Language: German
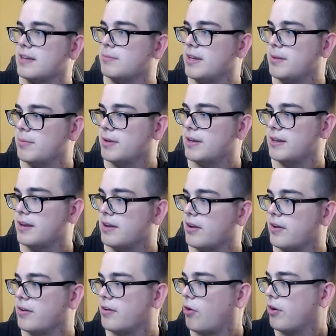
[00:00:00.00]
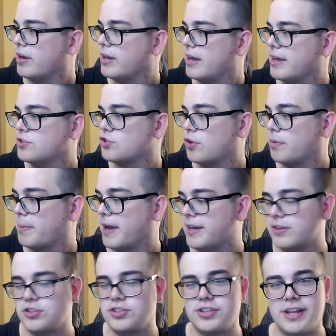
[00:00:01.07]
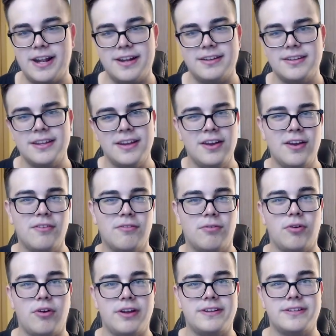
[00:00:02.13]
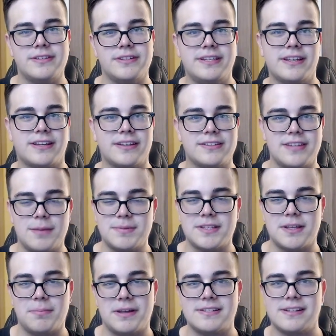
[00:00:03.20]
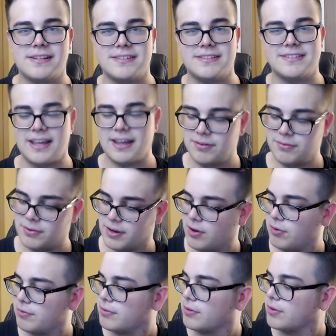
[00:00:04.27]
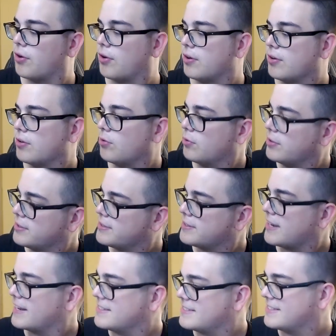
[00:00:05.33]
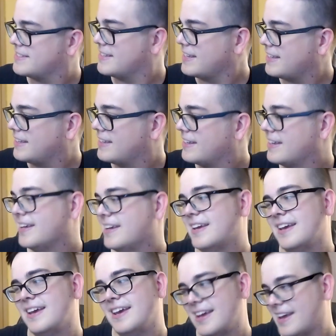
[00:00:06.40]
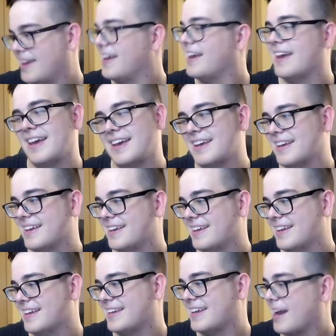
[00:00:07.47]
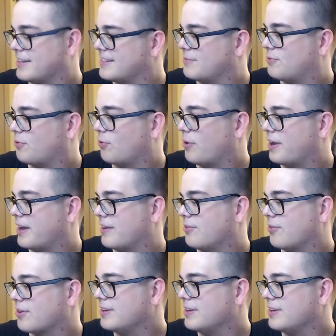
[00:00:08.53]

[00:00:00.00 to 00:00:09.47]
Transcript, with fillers: Das hat mal jemand in einen Online-Shop eingestellt, wo Leute ihre selbst gebastelten Sachen verkaufen können. Und an sich, äh, ich hatte vorher